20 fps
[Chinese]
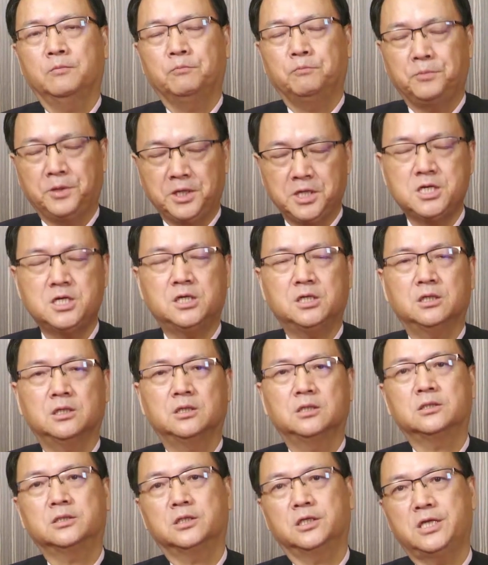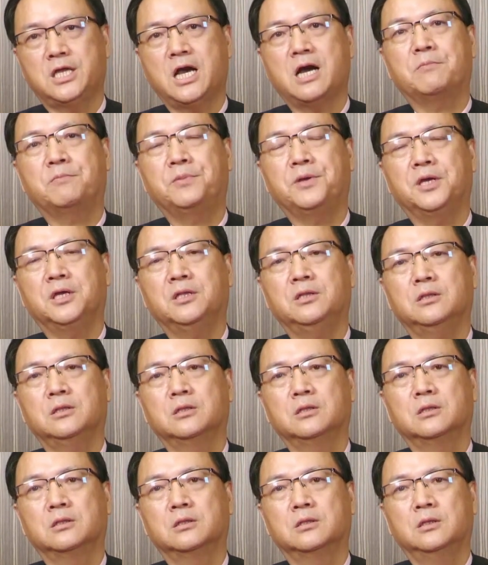明恶的阳鞭
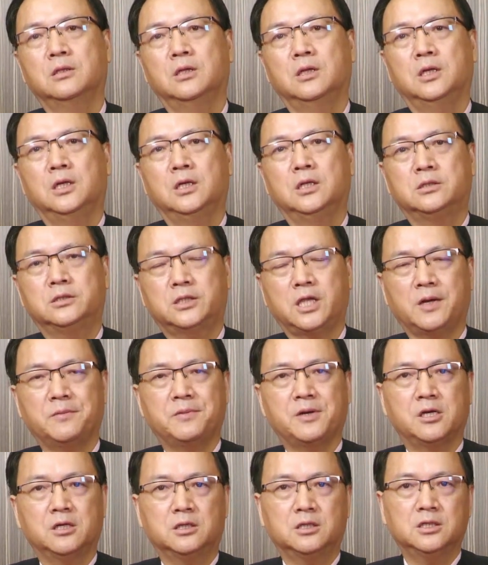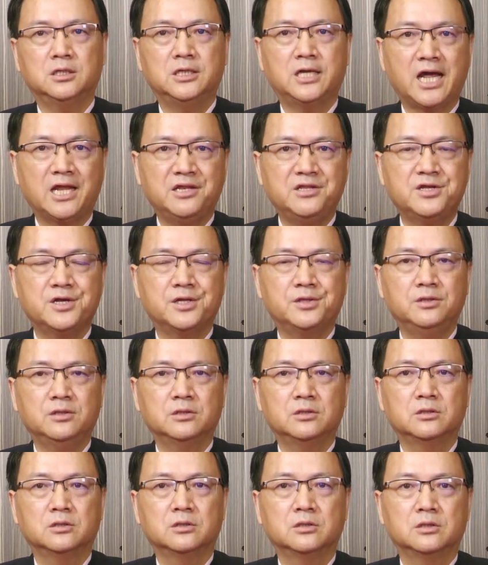代表一个男人
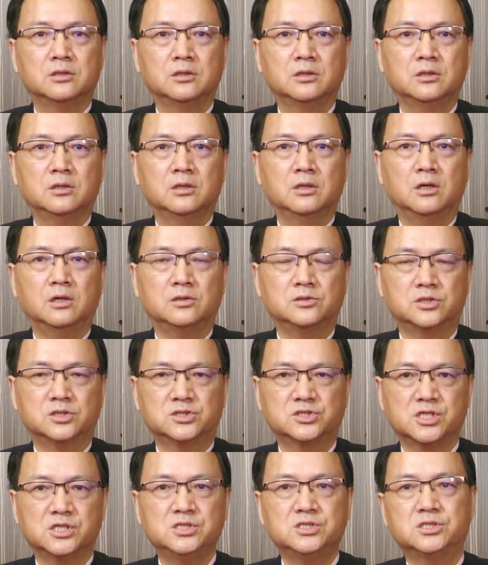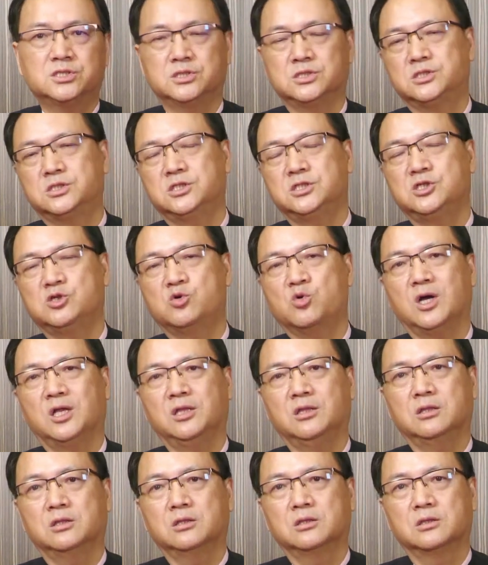啊的生殖器
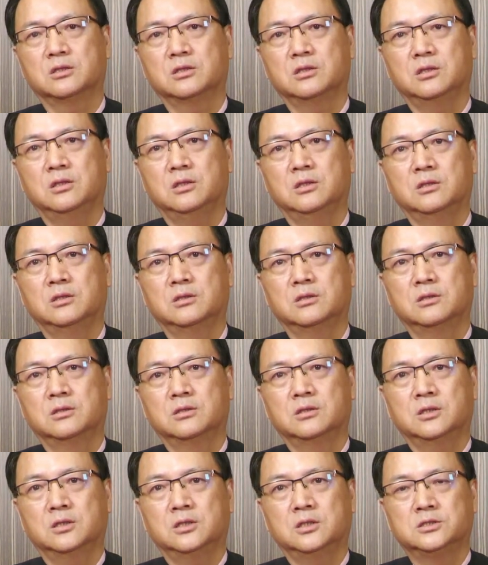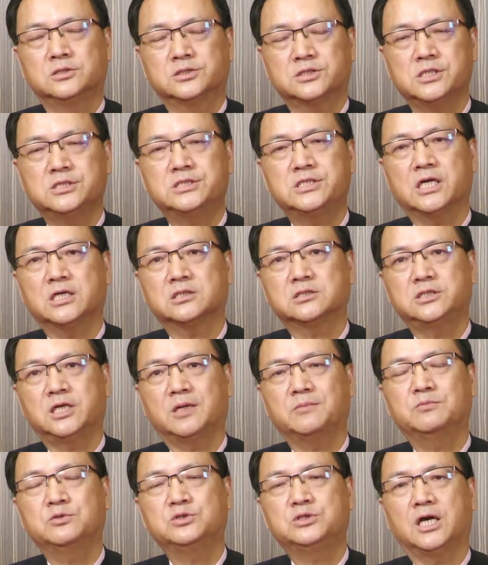官，肾脏
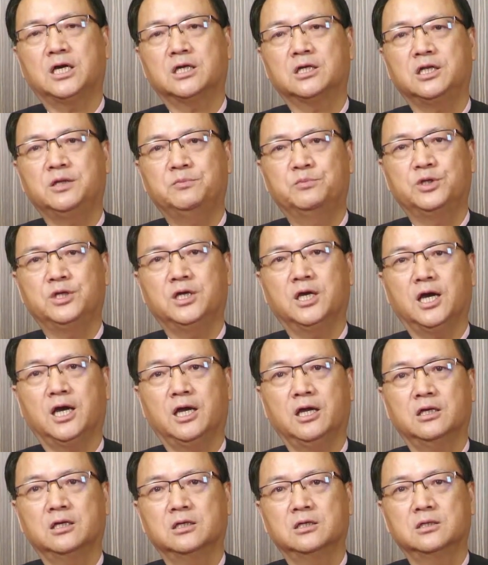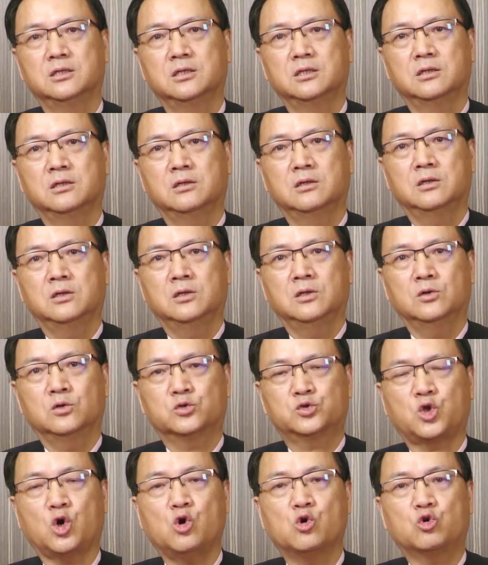强不强、厉不厉害，我
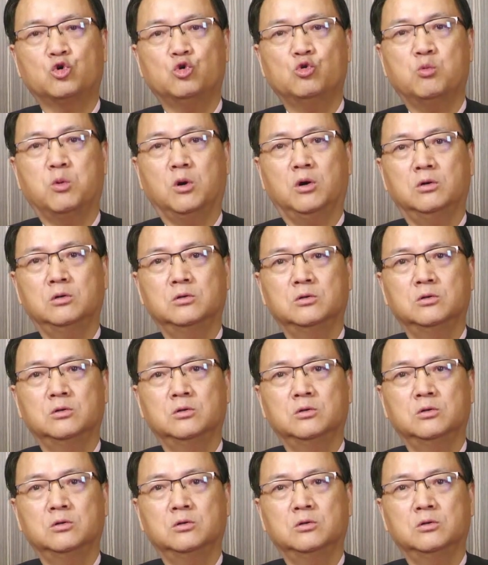动骨我